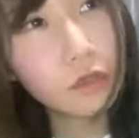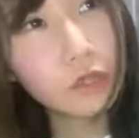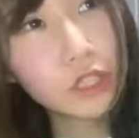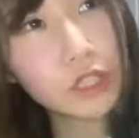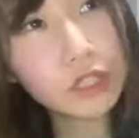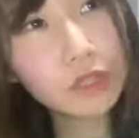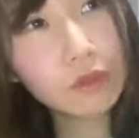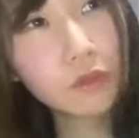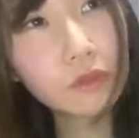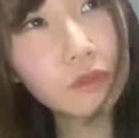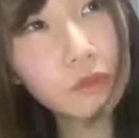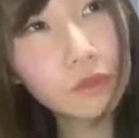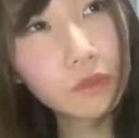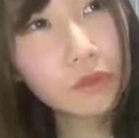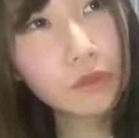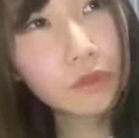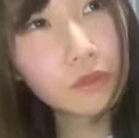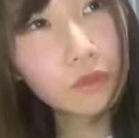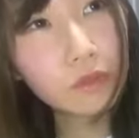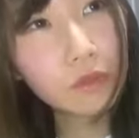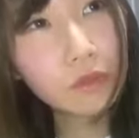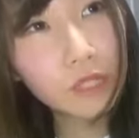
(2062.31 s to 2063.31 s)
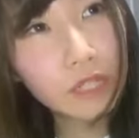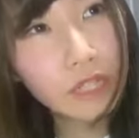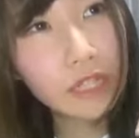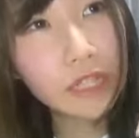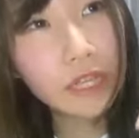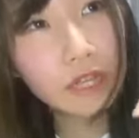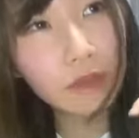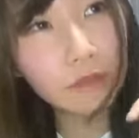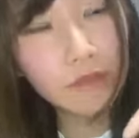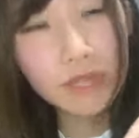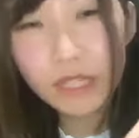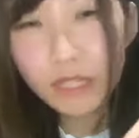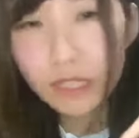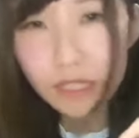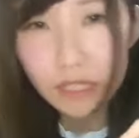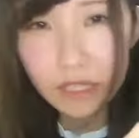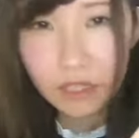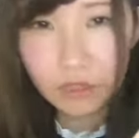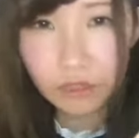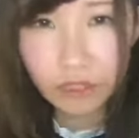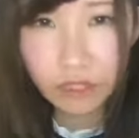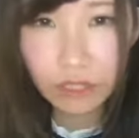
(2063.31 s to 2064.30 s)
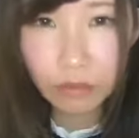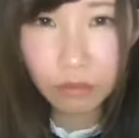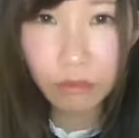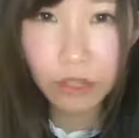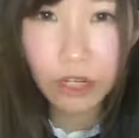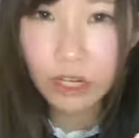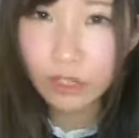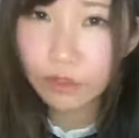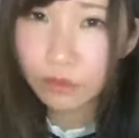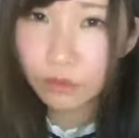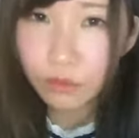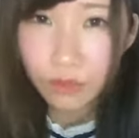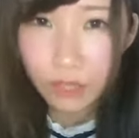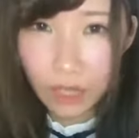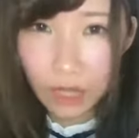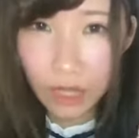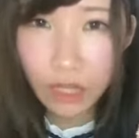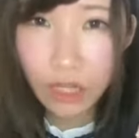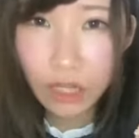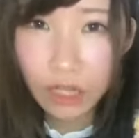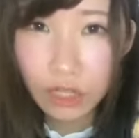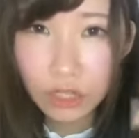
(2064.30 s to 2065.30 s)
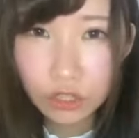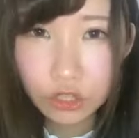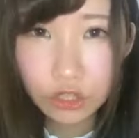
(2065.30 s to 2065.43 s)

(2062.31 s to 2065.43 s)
推しの子になんかメッセージを言ってもらえる動画